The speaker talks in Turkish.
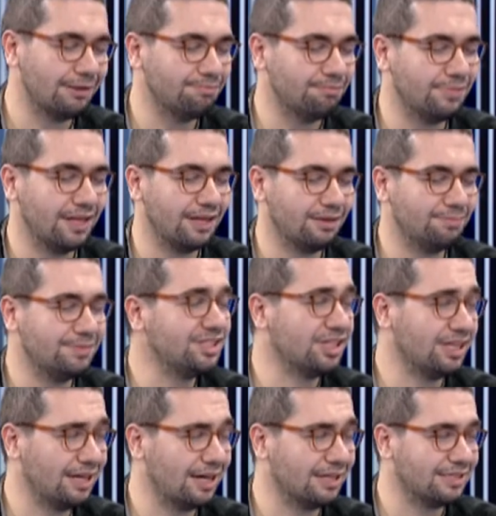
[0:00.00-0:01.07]
e, bir
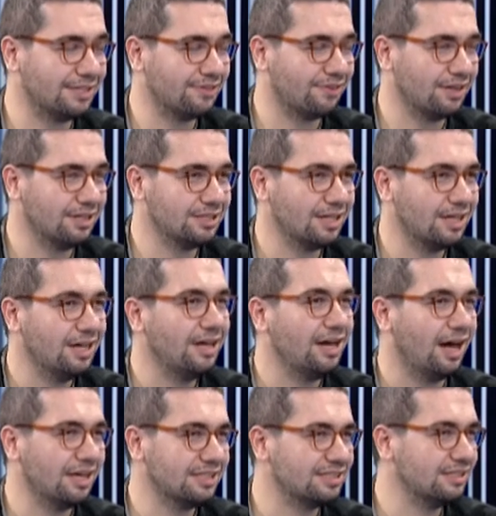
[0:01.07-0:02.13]
cenaze var.
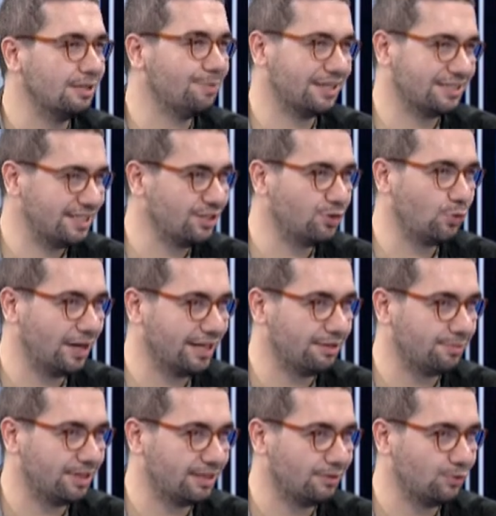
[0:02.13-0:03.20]
Aslında Patrick Yuvakimin,
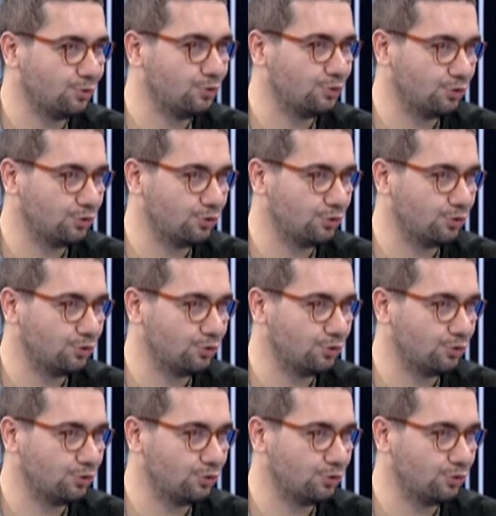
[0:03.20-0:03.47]
3.